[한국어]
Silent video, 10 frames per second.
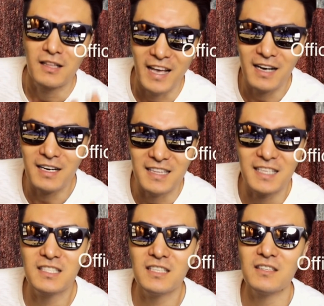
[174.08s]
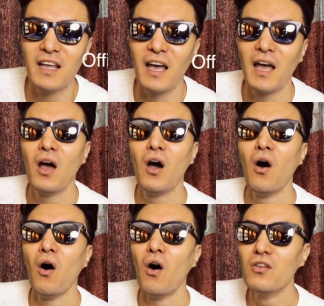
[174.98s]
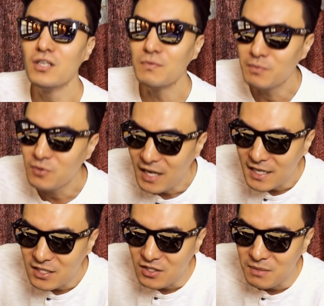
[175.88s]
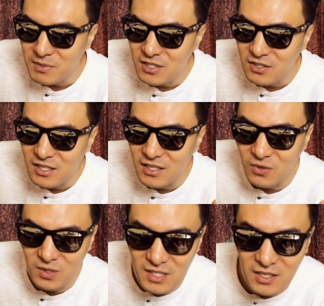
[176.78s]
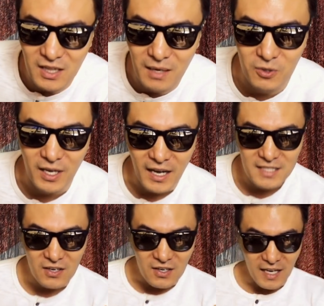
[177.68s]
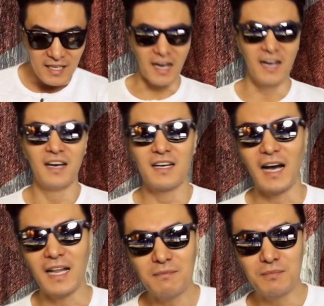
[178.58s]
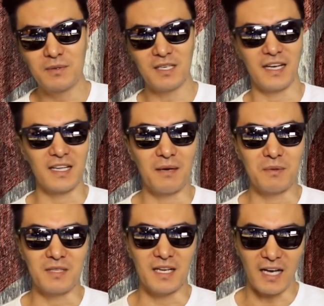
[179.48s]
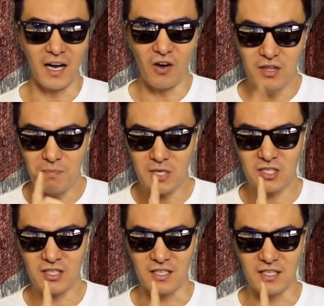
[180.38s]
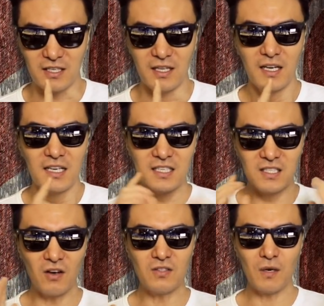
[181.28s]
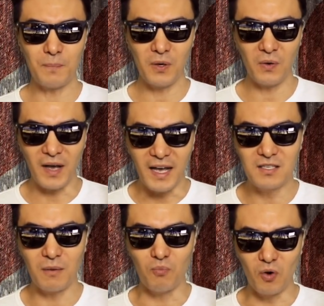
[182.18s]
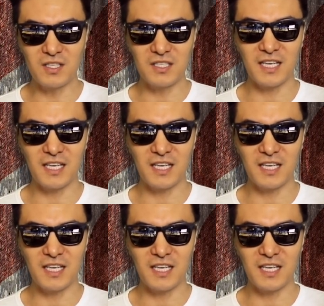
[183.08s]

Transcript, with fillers: 대학을 갈 때 쓰는데 어느 부분까지 어드미션들이 요거를 들여다보냐 해석을 하냐라는 부분을 얘기를 해봅시다. 자, 어드미션들은 이 성적표에서 무엇을